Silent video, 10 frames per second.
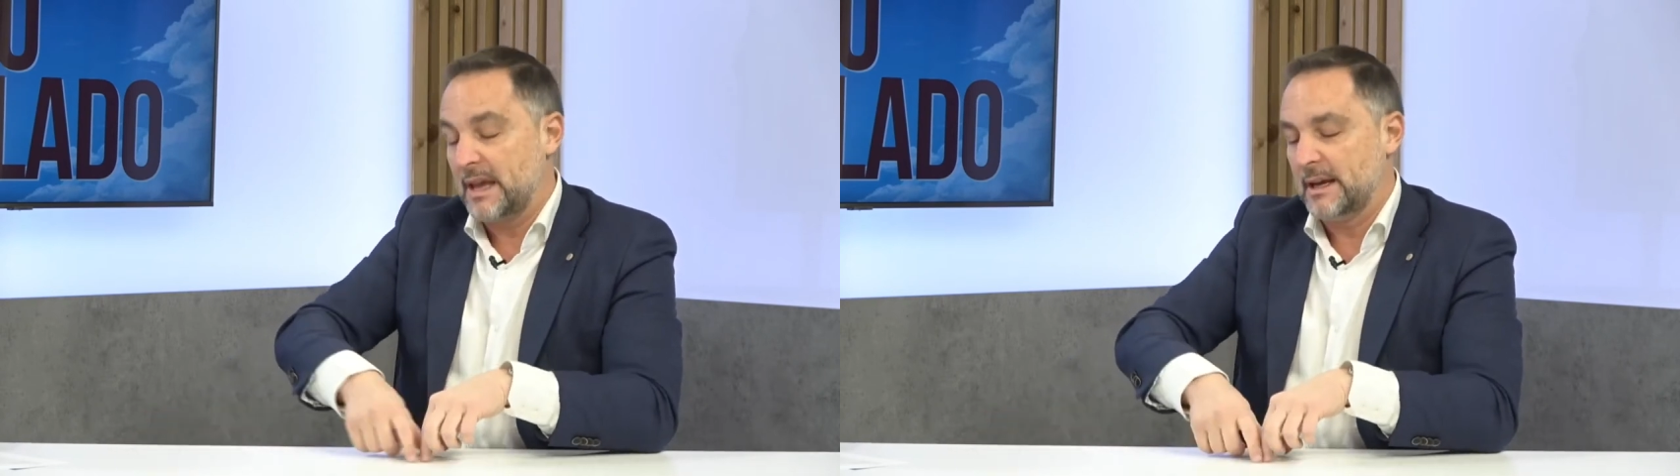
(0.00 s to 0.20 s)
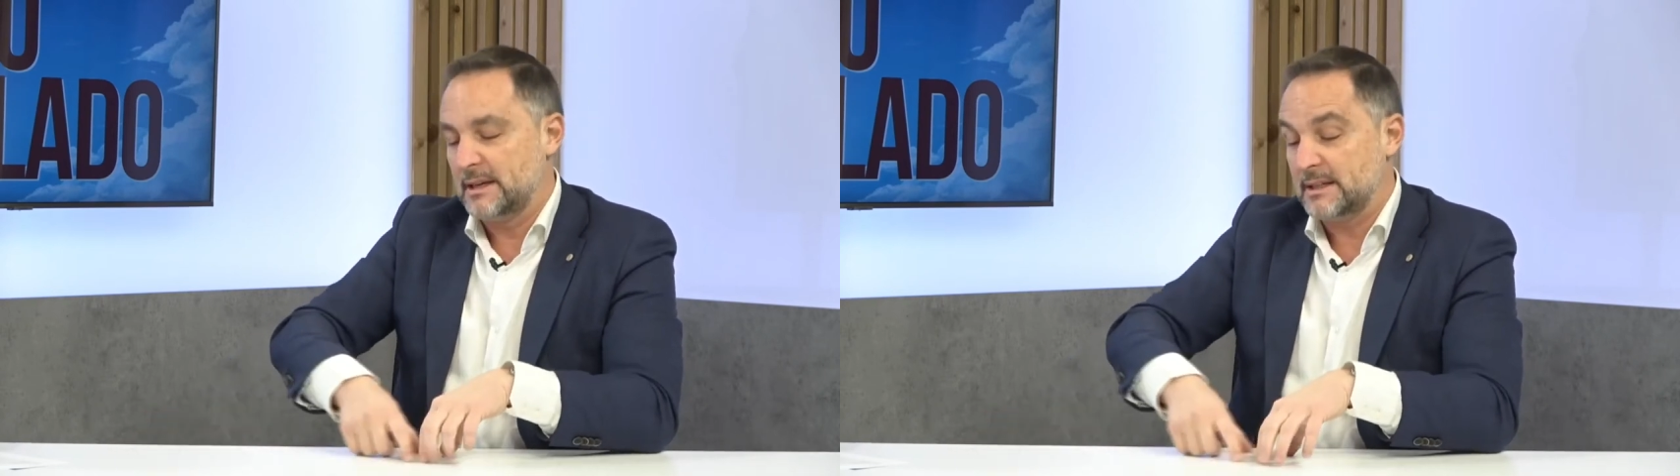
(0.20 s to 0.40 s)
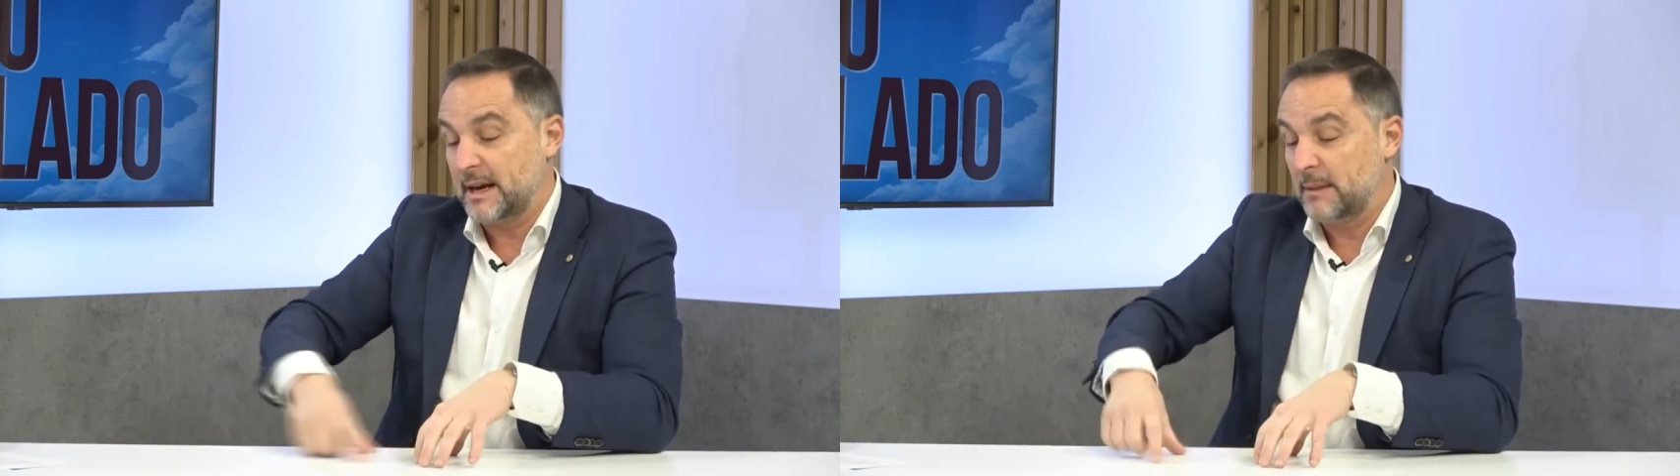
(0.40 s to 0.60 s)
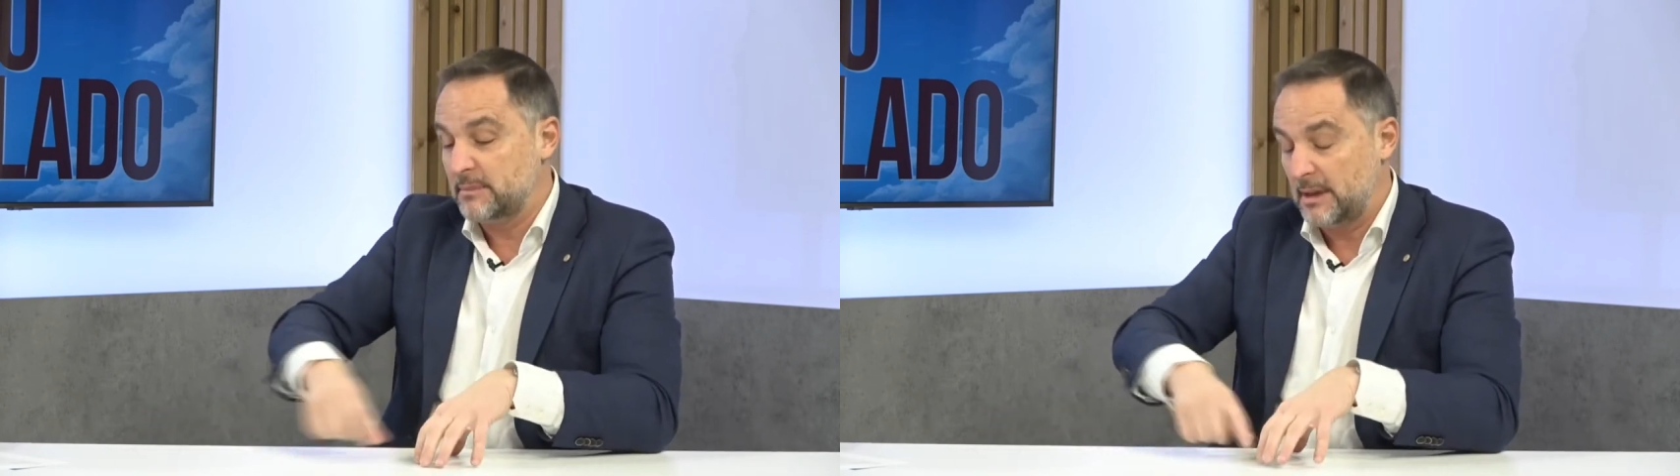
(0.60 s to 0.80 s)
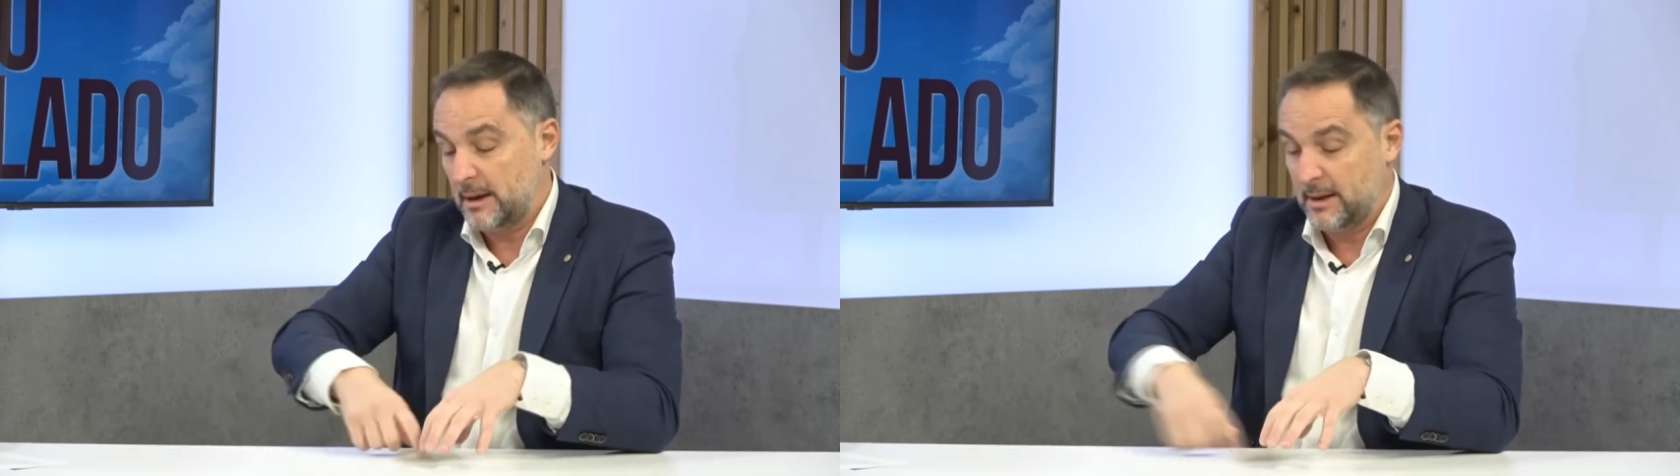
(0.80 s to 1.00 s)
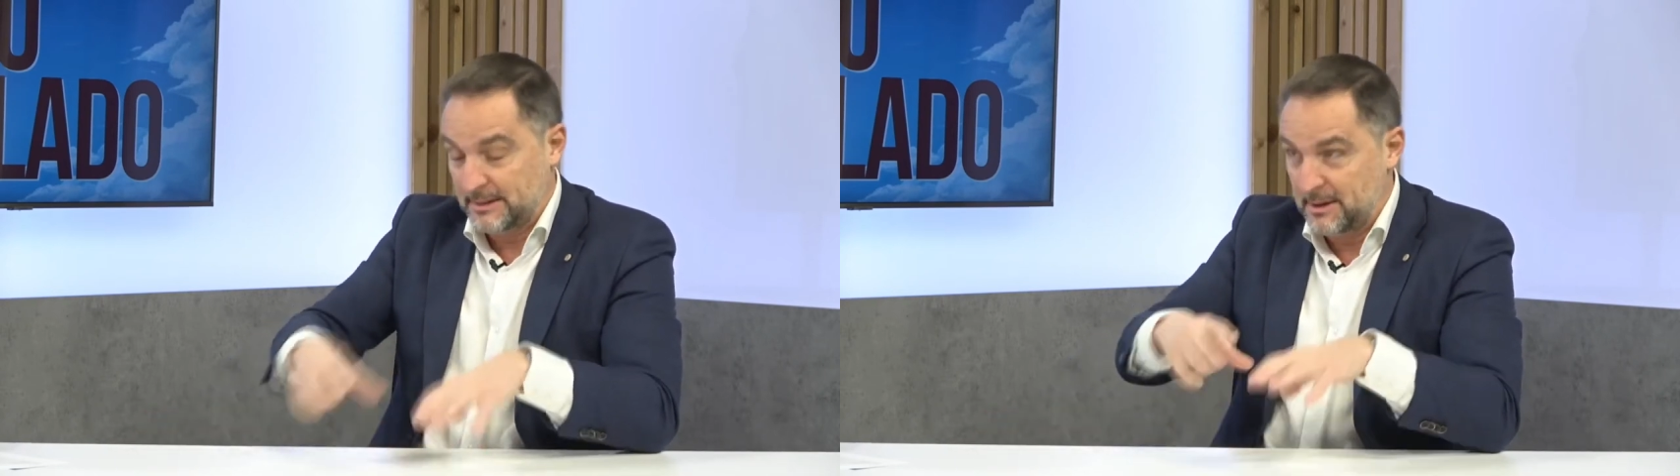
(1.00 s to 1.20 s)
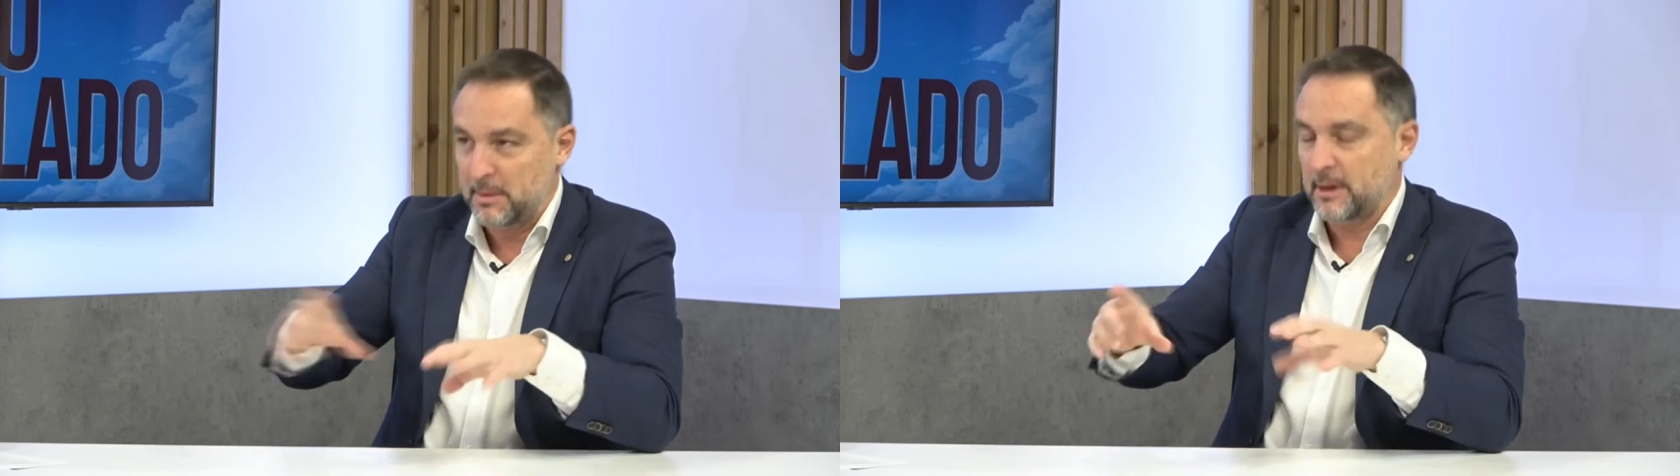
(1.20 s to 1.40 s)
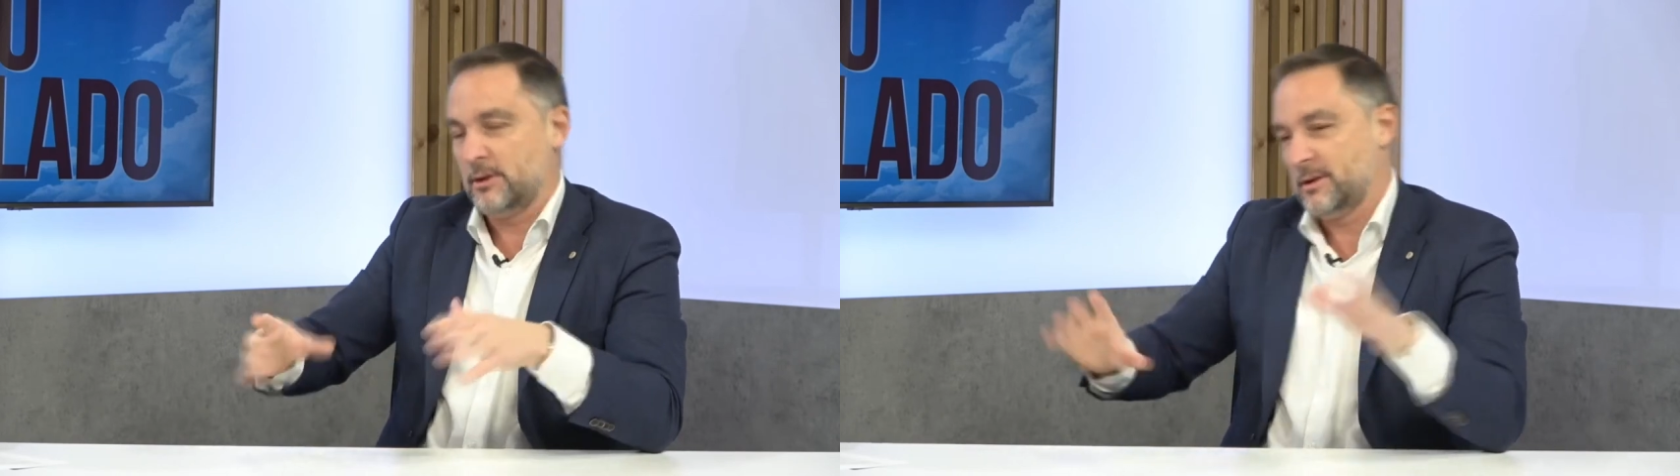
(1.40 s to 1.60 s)
en Instagram
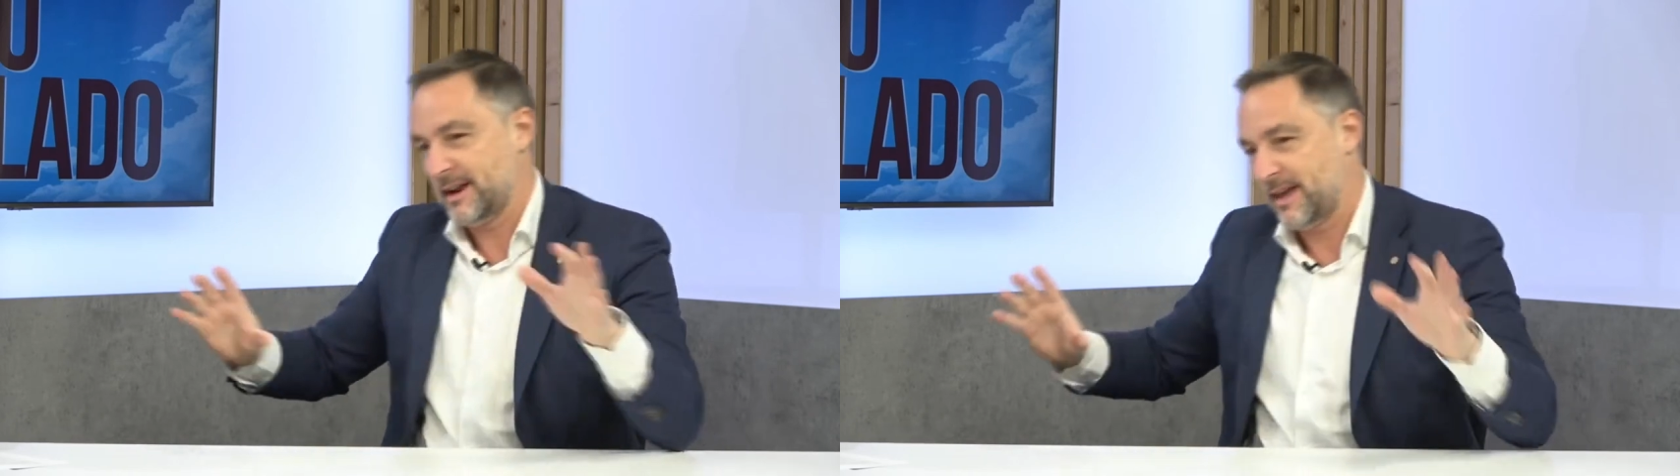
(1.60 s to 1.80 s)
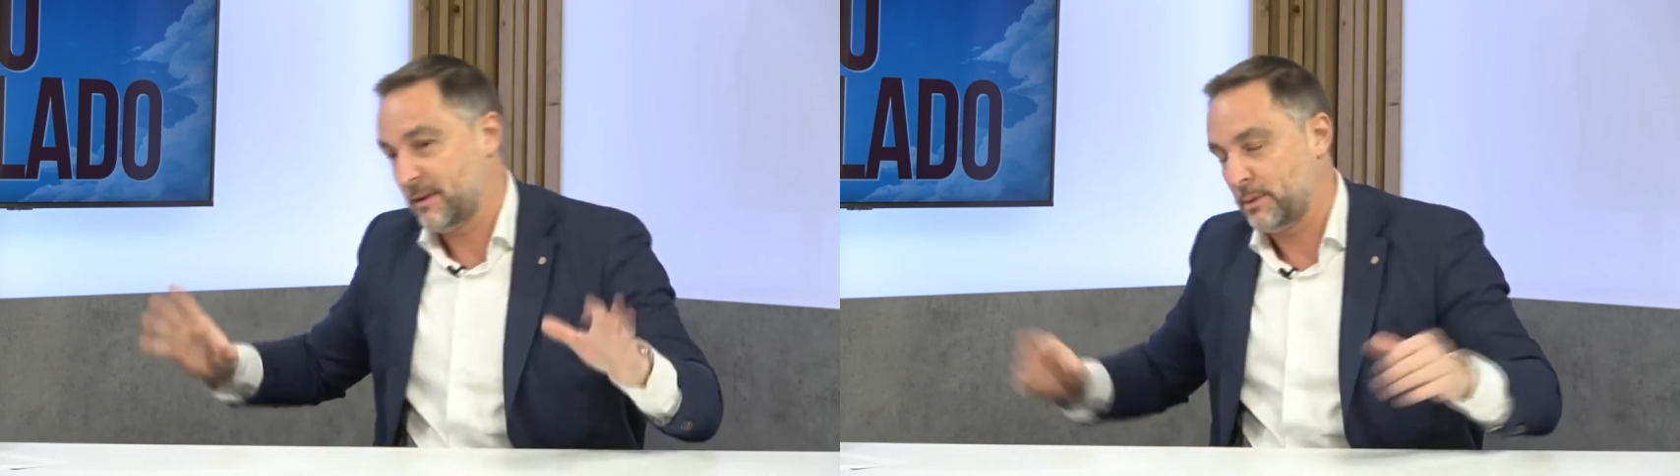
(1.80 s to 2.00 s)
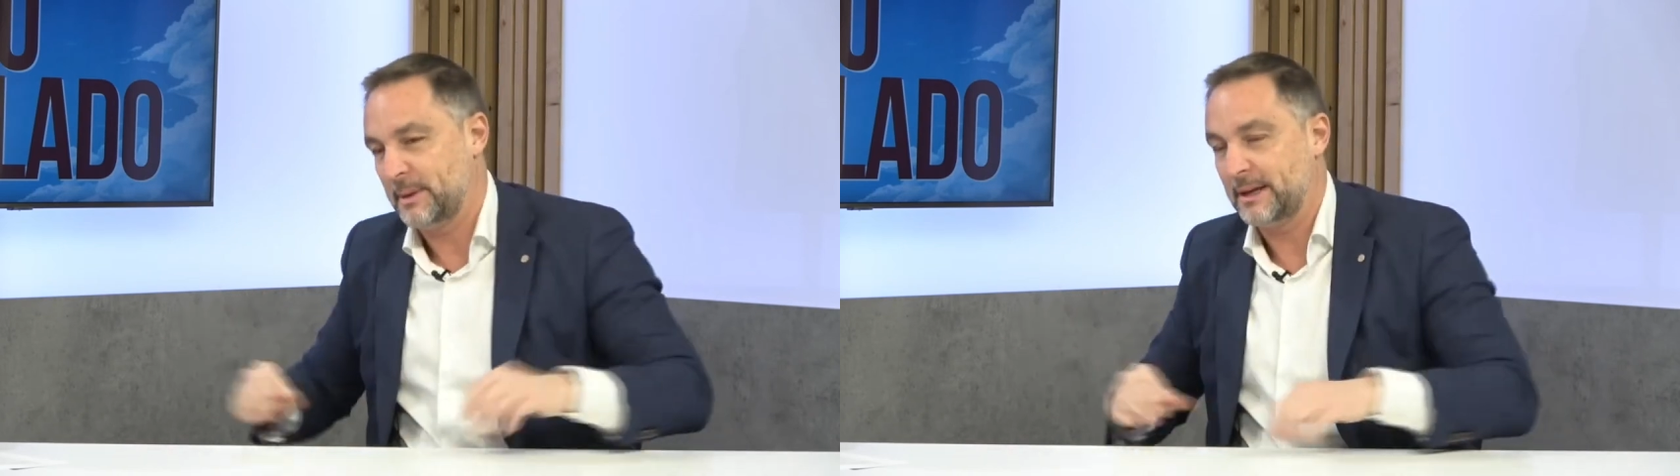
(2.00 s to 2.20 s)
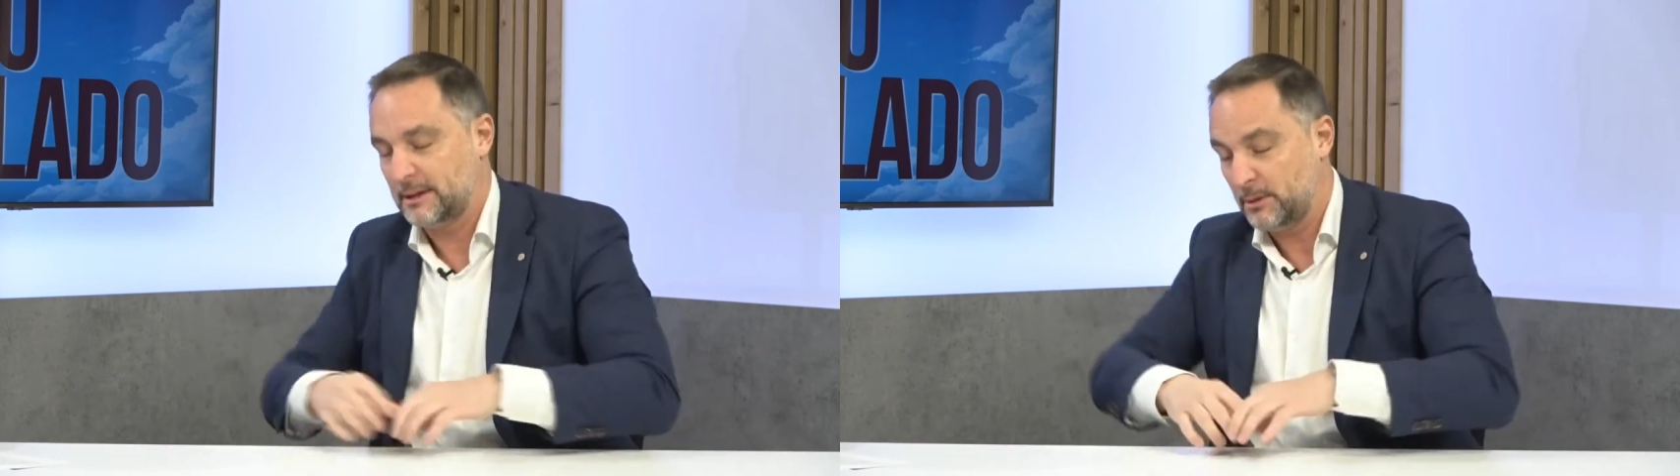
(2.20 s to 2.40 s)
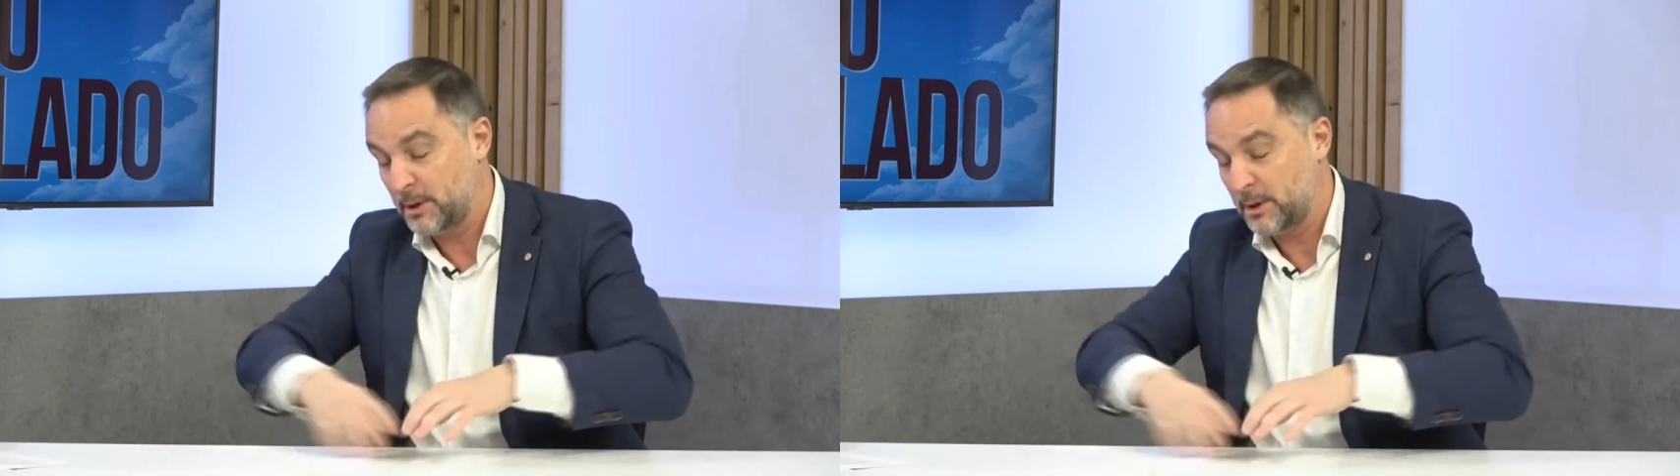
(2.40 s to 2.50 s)
TV, no que hace propaganda, ¿no?